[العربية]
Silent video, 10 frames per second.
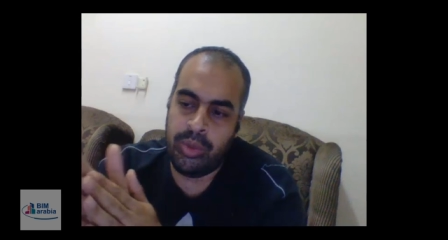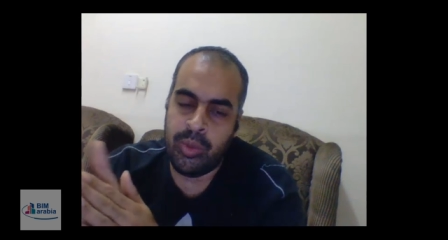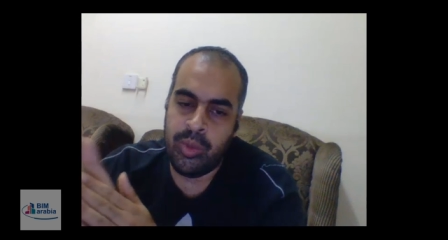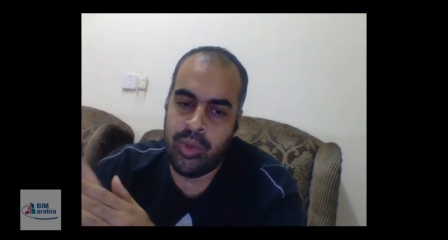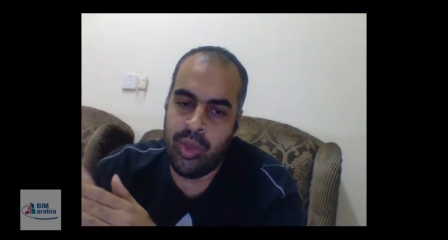
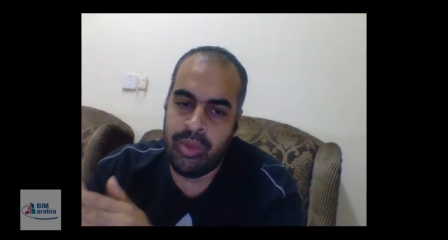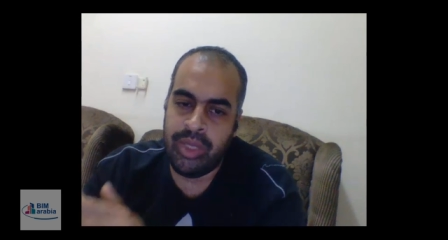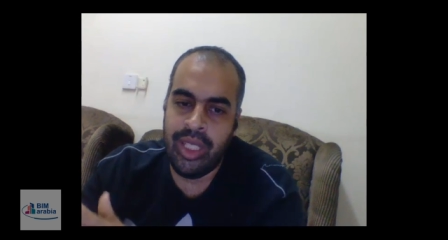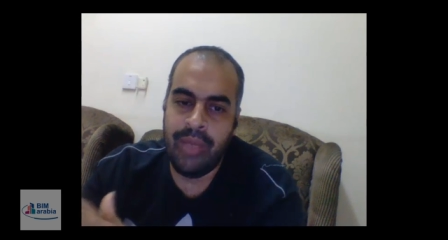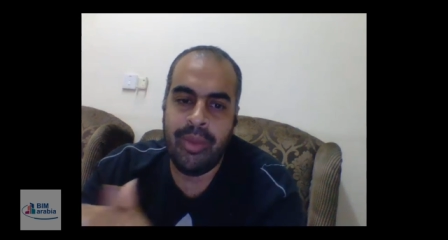مش موضوع
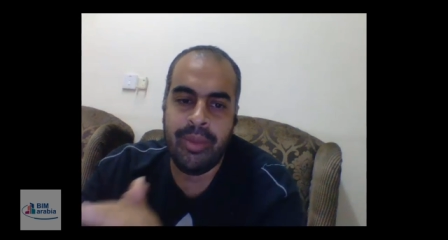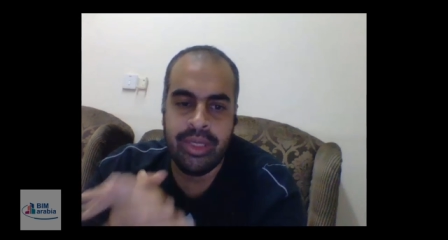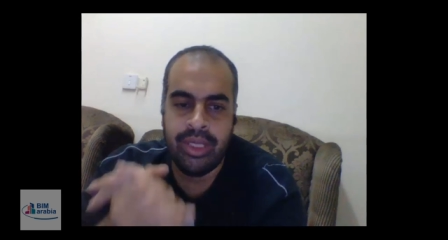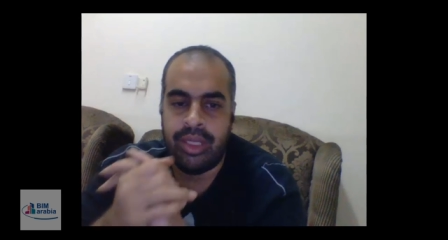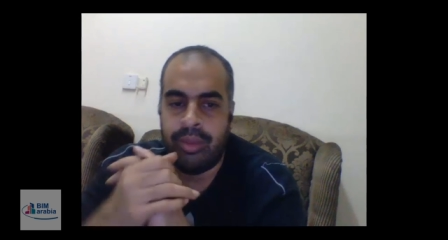برنامج
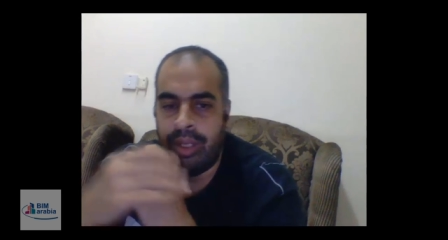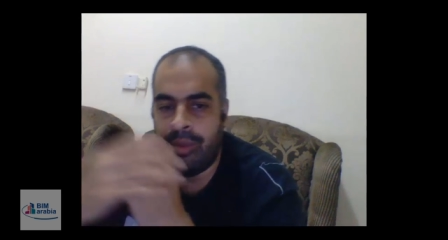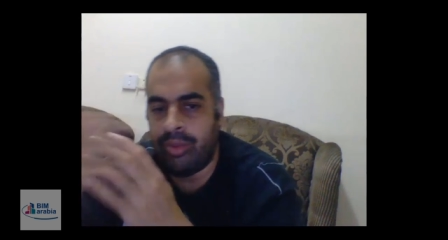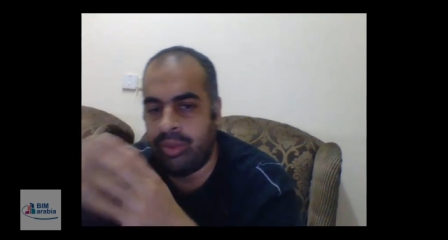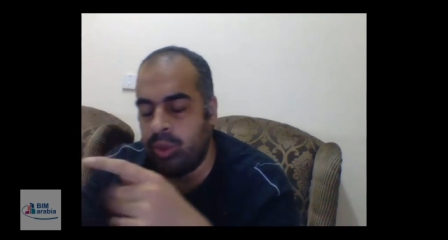بس طب
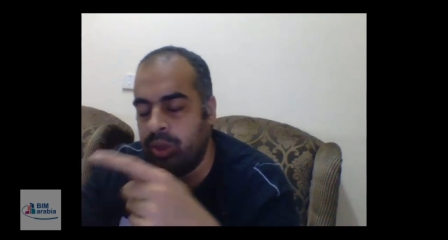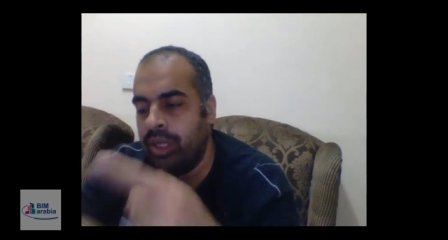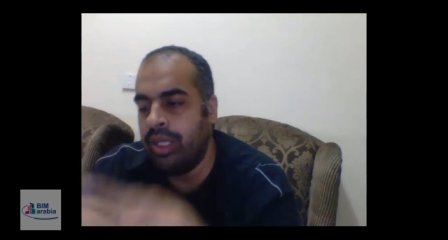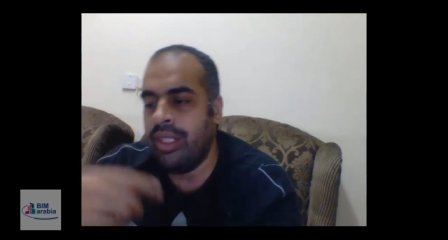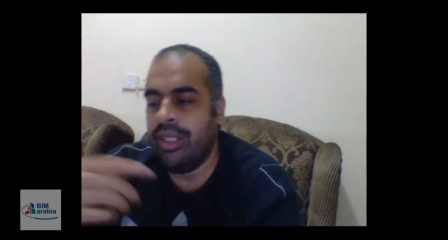لا المفروض
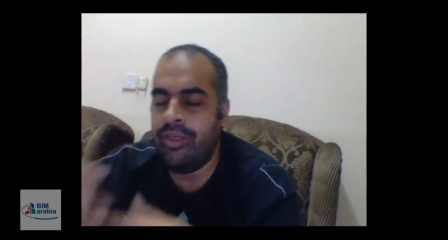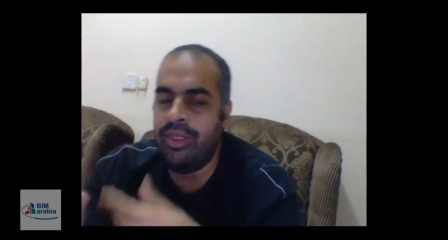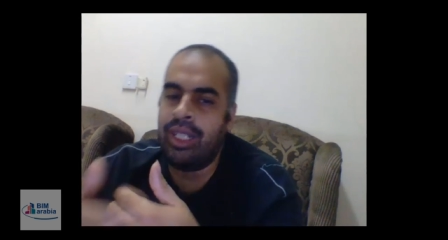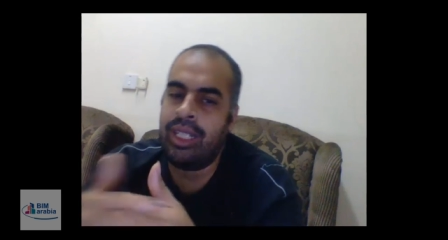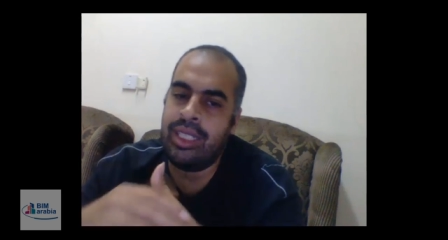
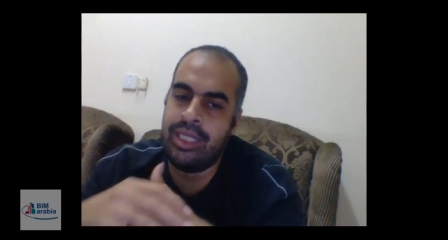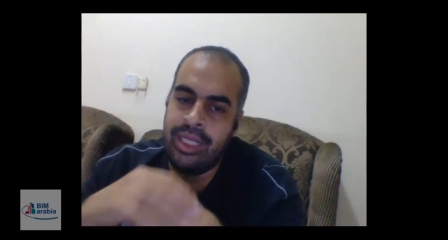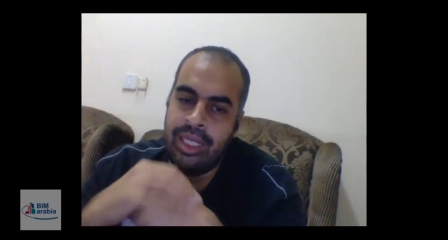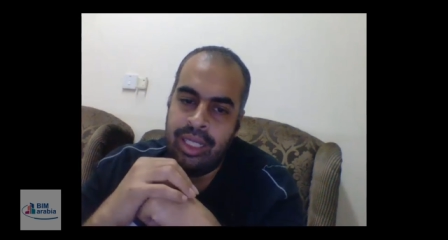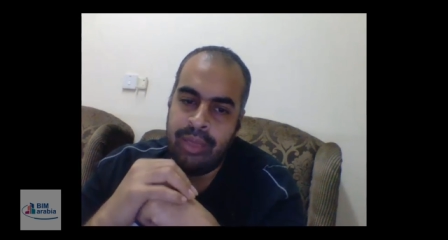في حاجات
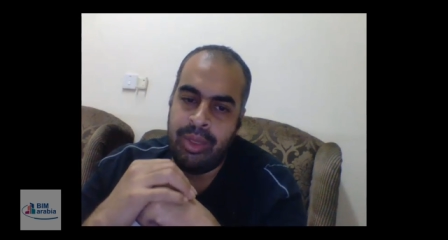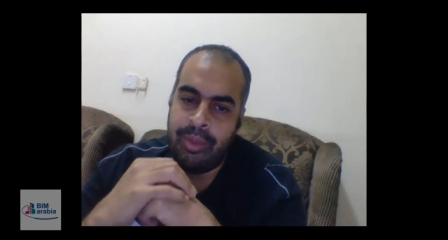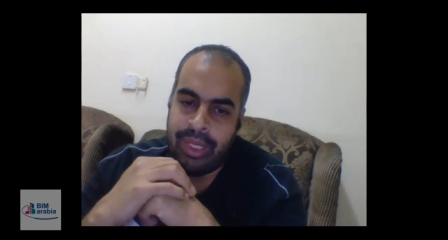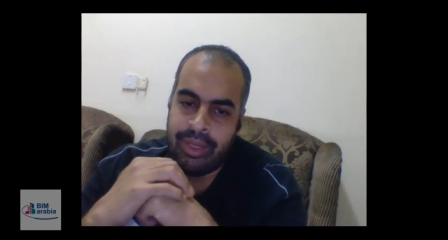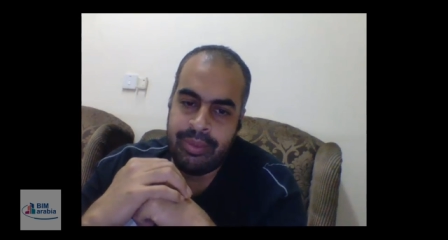كتيره احنا
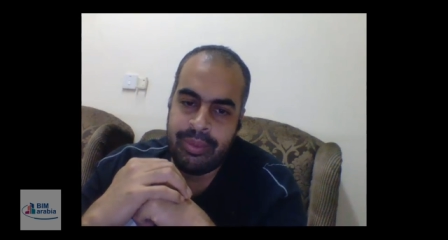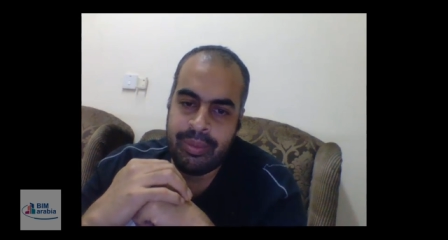بنعملها